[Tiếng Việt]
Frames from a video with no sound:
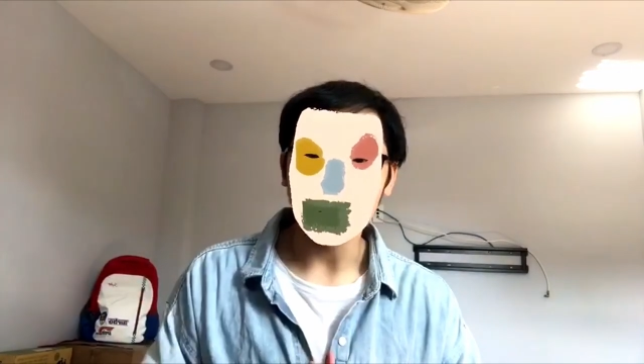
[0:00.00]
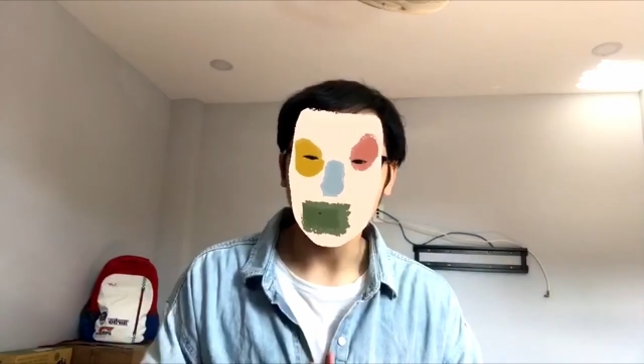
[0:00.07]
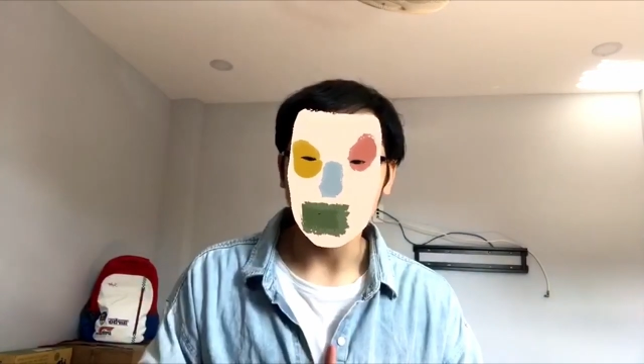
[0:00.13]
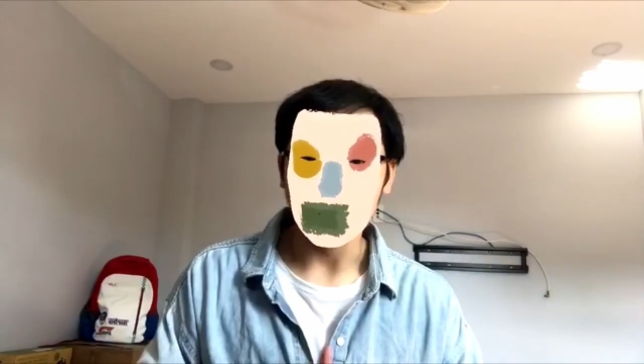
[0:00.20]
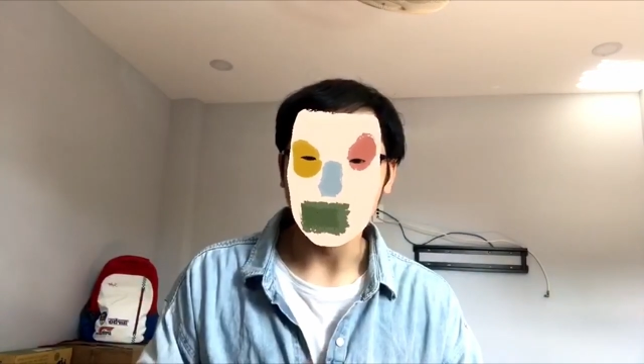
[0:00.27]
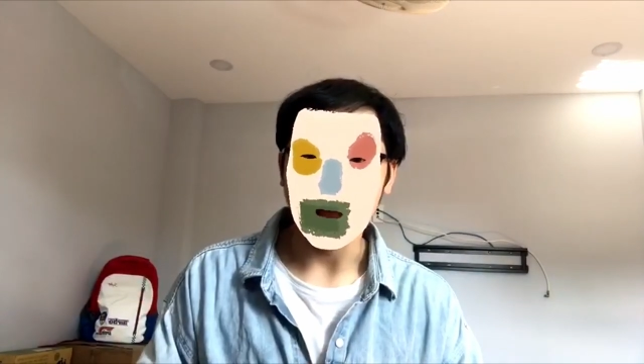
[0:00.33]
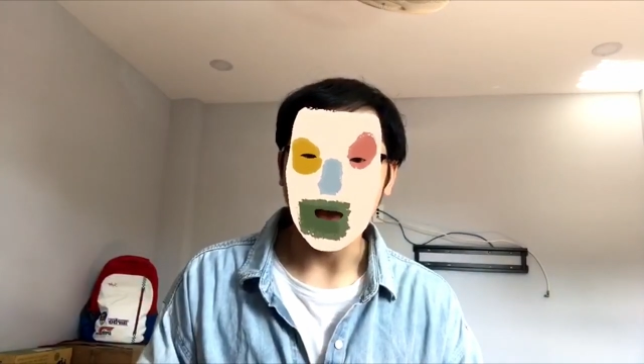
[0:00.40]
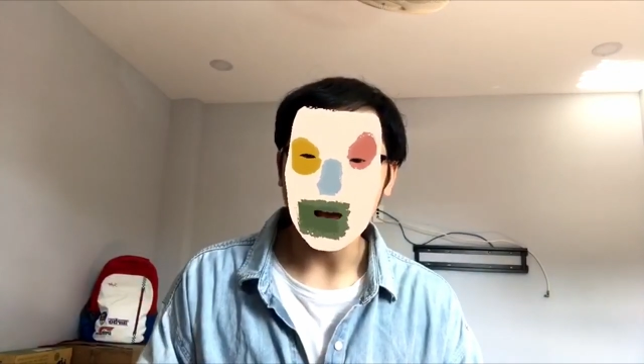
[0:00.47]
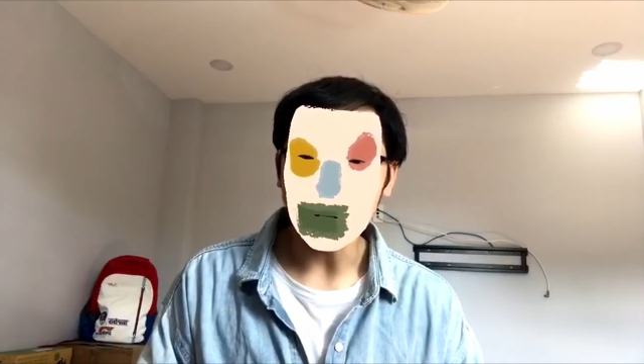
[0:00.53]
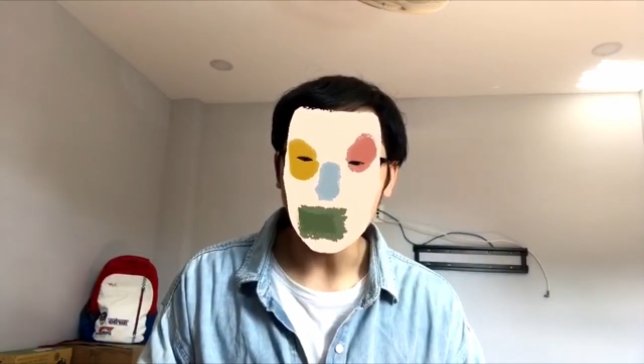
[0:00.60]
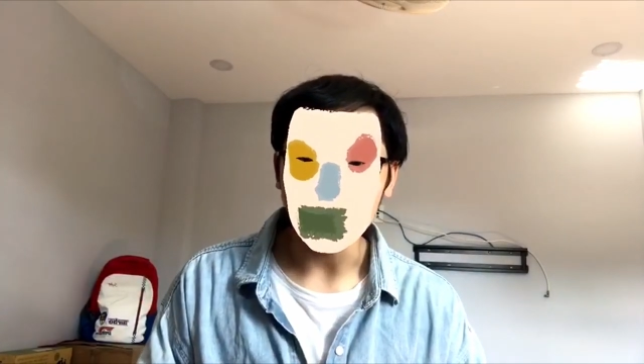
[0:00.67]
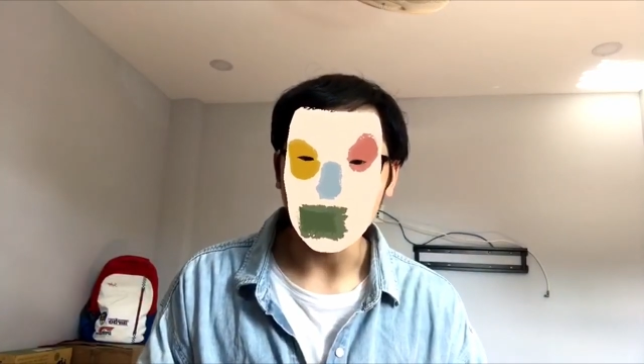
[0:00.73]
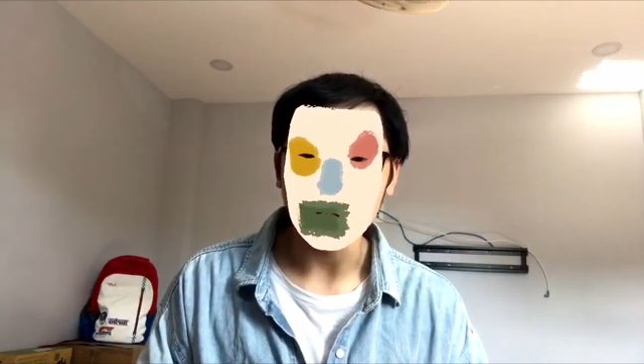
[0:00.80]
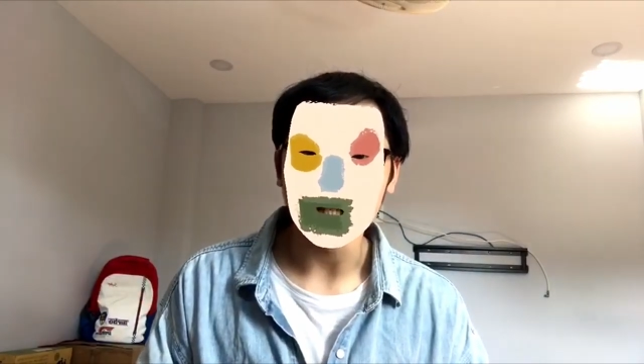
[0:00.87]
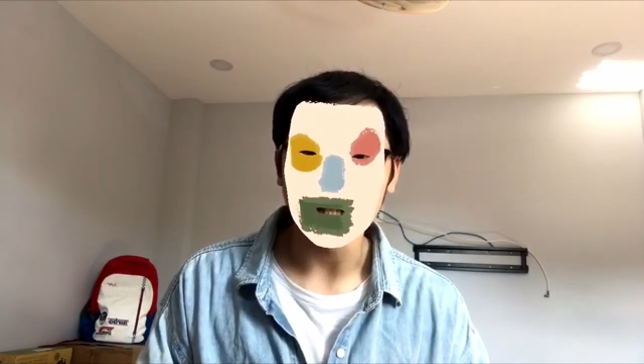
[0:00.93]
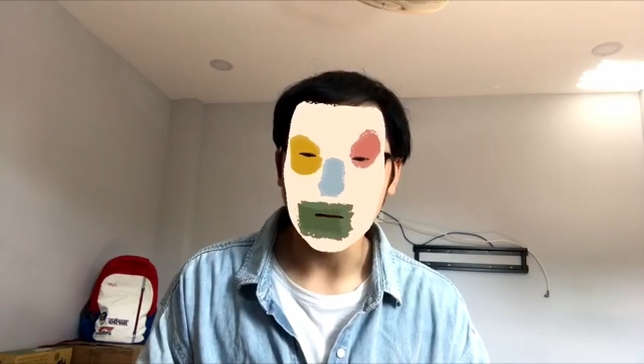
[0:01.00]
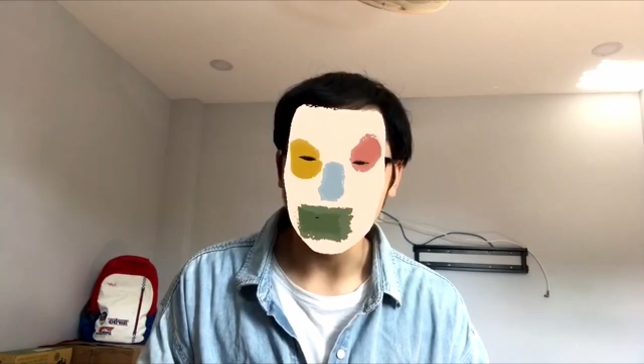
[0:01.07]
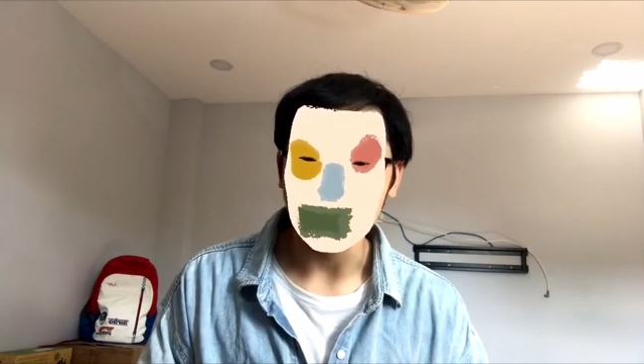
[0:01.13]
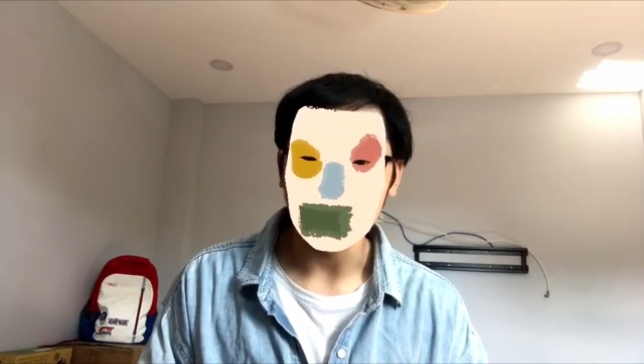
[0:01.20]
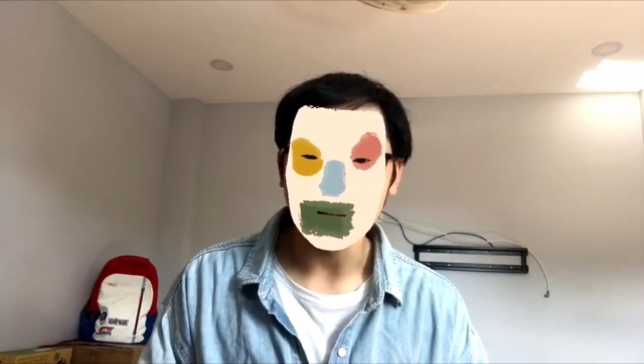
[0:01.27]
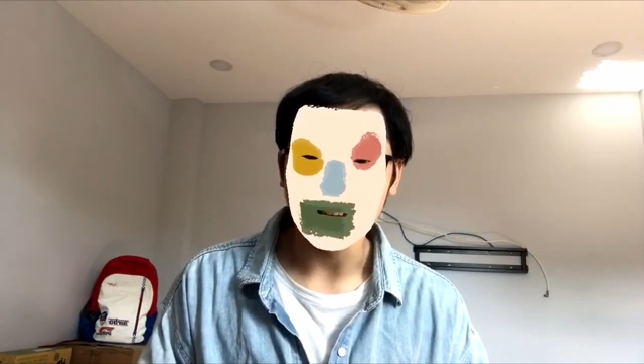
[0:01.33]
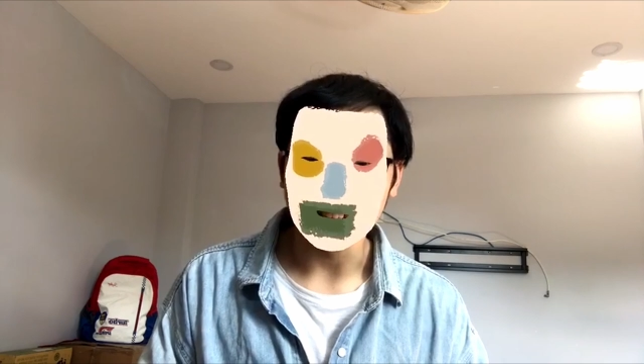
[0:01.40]
người đã cùng quay trở lại
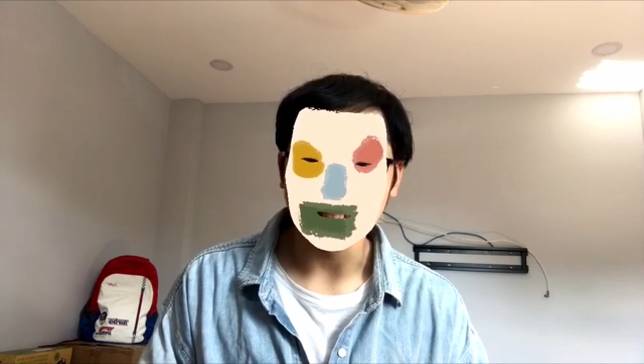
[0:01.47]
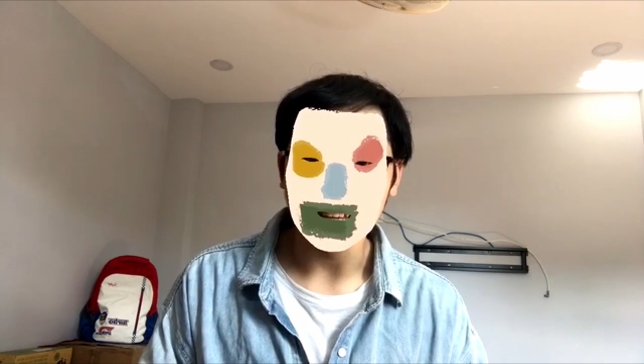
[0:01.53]
với kênh